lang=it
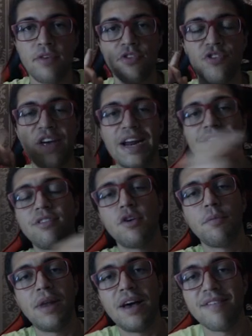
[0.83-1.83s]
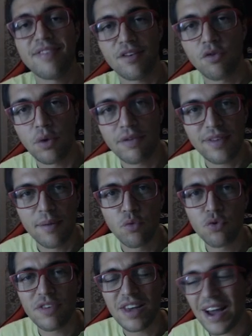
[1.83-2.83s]
Ciao ragazzi con Blast, con questa
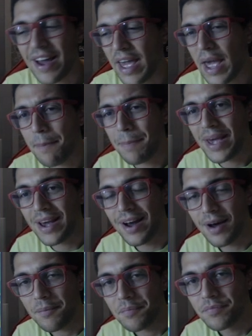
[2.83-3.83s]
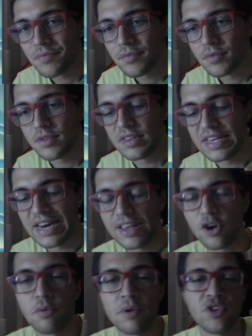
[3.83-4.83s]
musica epica direi di
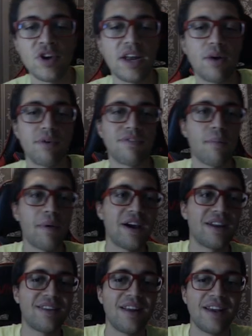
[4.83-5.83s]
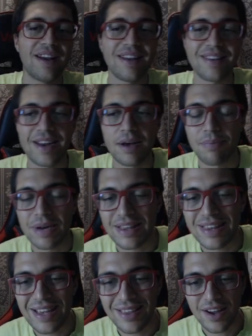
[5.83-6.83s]
cominciare questa parte legata alla
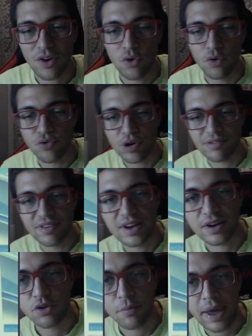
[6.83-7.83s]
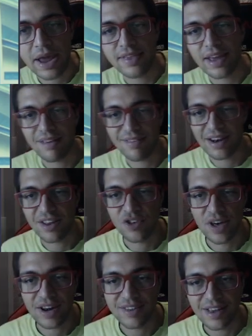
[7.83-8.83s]
partita contro la Zanark Domain che sarà già
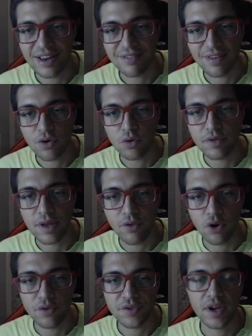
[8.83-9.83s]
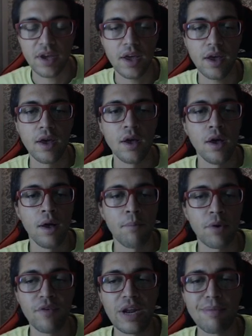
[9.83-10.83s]
in realtà la seconda volta che
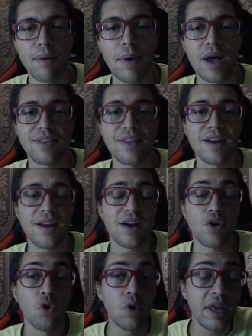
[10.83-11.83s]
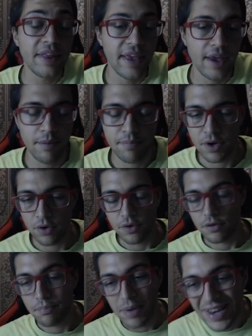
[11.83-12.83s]
proveremo a batterla con l'idea però
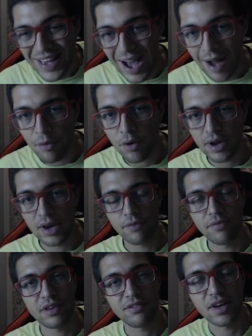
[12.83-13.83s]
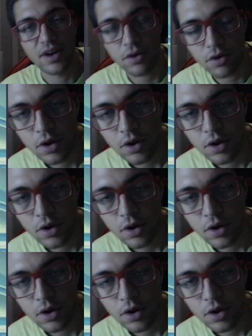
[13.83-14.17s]
speriamo che l'avversario